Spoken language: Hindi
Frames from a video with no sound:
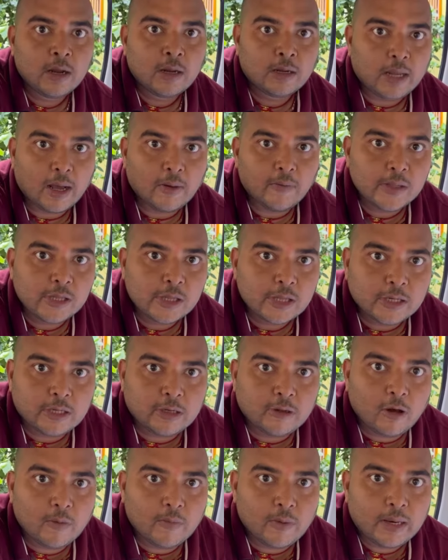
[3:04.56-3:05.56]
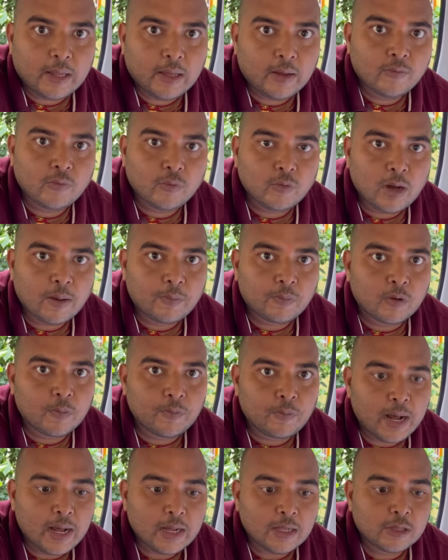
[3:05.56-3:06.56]
टावल सीट कवर है वो आपको
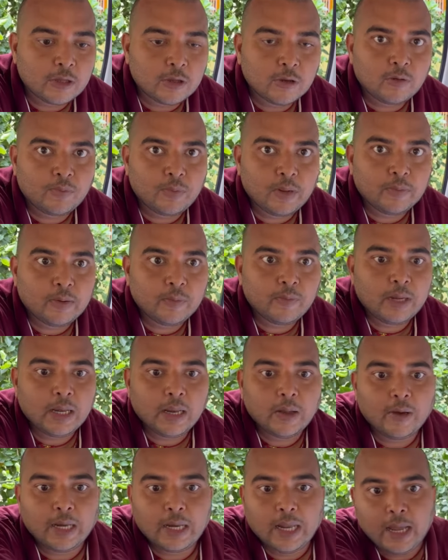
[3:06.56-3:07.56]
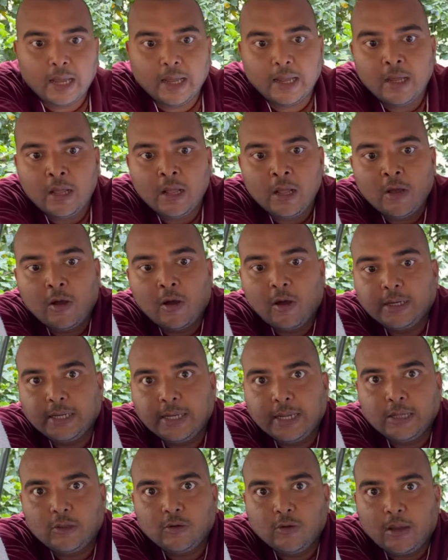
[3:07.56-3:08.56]
पाँच सौ रुपये में मिलने वाला है और
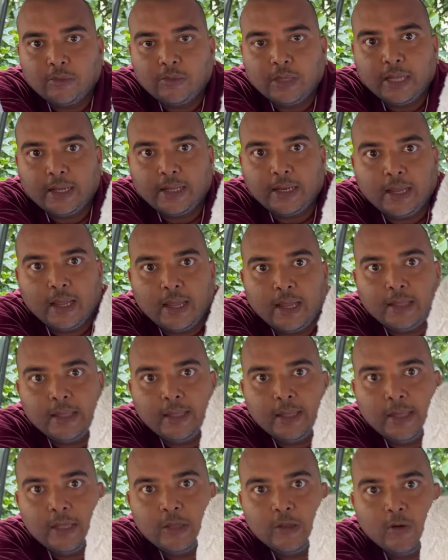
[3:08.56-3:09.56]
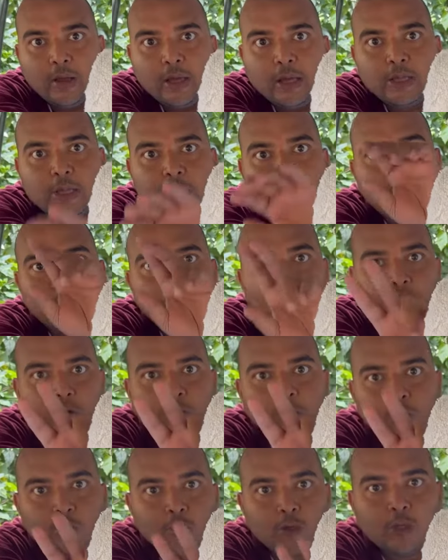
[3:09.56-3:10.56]
ये जो आप देख रहे हैं ये जो है सिर्फ
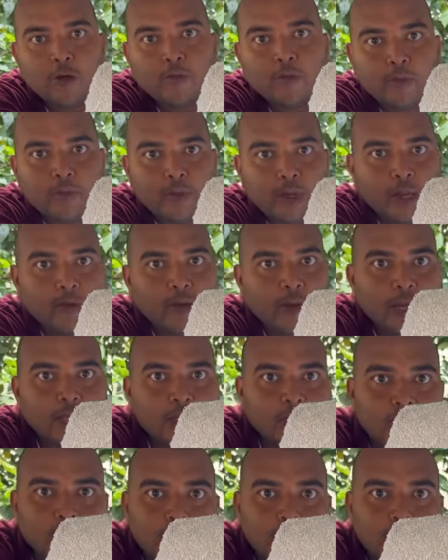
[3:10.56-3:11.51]
आपको 200 में मिलने वाला है तो